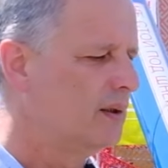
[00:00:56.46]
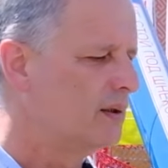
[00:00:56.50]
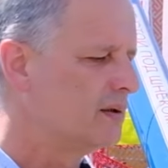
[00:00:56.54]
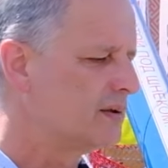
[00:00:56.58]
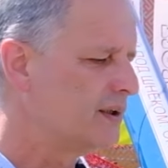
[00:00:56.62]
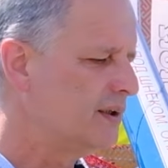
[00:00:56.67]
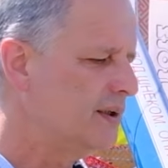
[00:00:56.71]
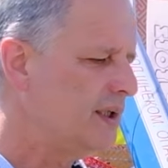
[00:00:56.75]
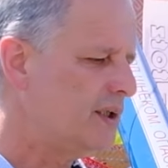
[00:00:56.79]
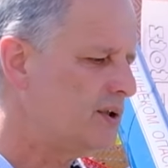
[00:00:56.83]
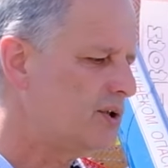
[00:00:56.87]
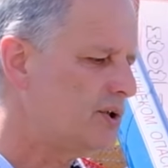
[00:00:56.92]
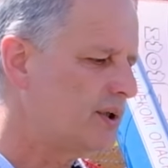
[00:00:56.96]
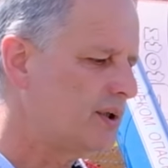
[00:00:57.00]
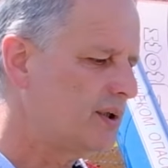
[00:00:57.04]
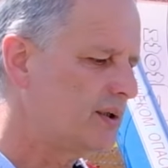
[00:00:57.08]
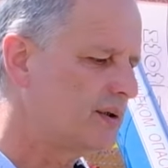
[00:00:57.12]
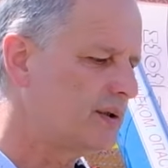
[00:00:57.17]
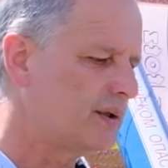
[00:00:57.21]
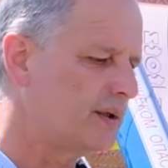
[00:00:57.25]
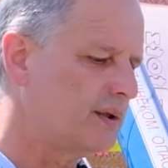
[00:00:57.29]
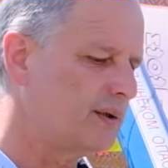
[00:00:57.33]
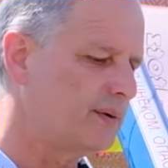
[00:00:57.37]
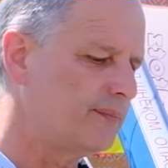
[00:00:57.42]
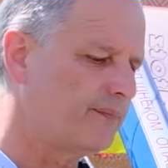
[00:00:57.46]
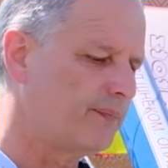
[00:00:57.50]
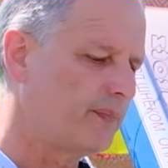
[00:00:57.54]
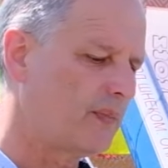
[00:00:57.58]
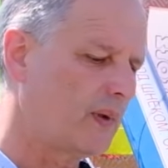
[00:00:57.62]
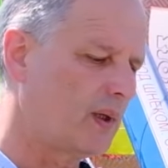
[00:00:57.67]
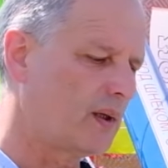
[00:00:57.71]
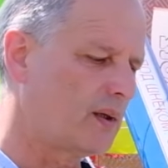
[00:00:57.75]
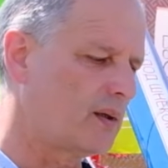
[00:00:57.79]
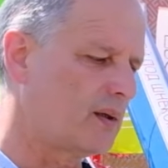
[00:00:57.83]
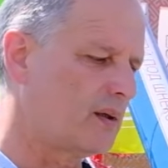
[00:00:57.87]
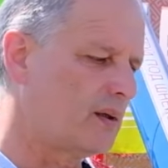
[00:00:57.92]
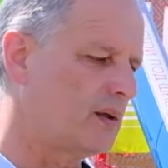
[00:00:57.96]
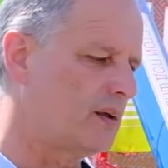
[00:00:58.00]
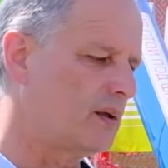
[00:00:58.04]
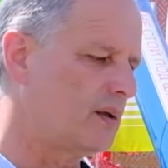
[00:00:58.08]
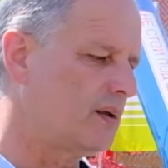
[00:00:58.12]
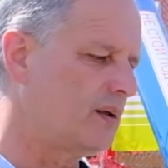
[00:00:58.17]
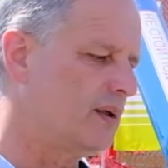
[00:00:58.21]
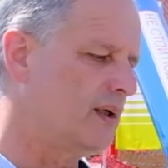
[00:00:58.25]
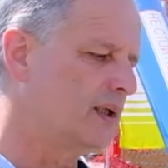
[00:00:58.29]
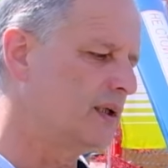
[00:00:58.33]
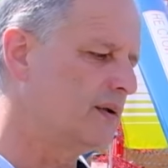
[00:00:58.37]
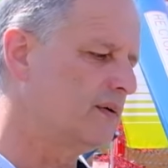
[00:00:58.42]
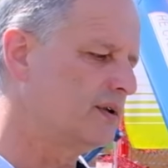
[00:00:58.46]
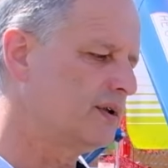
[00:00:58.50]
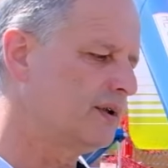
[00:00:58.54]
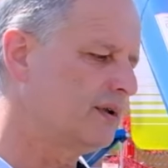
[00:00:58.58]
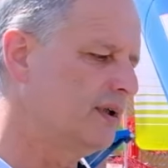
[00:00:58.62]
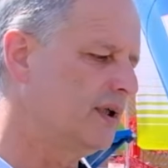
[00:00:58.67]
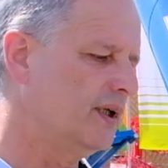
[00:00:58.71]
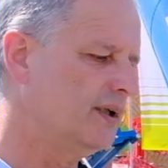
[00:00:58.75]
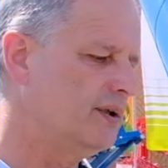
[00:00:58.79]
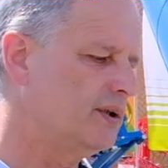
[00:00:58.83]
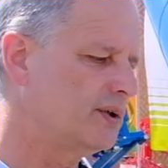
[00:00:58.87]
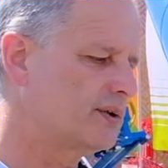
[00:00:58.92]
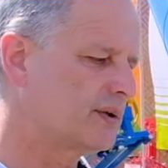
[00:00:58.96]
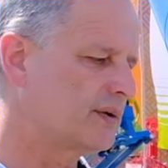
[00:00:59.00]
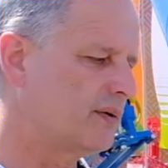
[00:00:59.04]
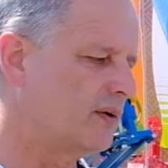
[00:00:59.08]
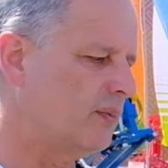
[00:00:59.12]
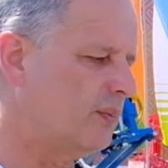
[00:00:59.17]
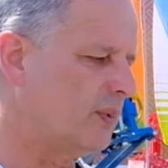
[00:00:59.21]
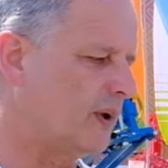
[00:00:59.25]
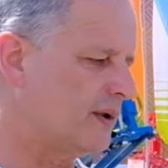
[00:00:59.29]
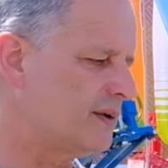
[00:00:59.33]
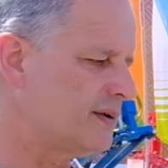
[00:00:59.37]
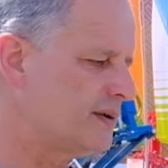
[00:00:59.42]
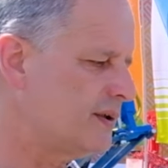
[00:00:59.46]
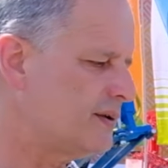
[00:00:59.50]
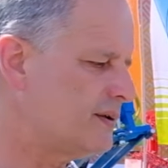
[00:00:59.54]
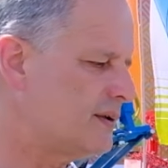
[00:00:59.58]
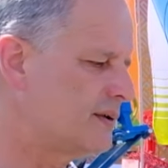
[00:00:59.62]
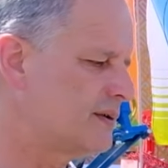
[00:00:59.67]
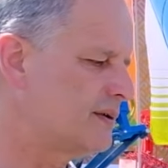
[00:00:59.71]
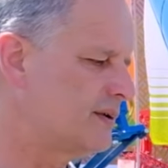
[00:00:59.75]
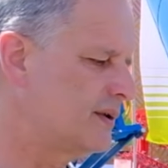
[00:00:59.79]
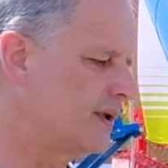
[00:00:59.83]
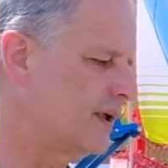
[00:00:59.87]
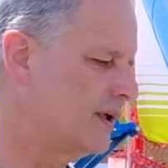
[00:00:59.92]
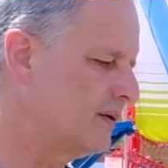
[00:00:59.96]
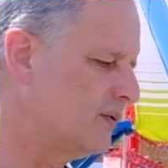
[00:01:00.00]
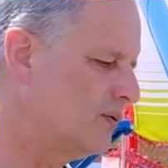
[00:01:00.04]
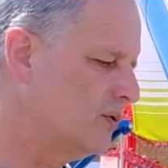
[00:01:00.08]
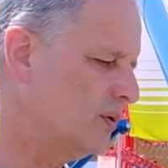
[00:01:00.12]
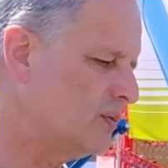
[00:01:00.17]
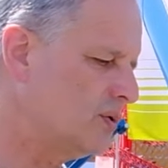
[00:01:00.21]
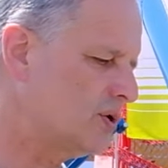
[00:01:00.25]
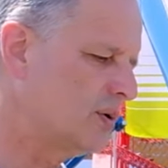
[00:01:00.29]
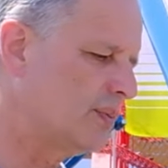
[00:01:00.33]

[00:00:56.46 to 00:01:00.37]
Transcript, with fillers: Задача этой, э, этого технологического процесса состоит в том,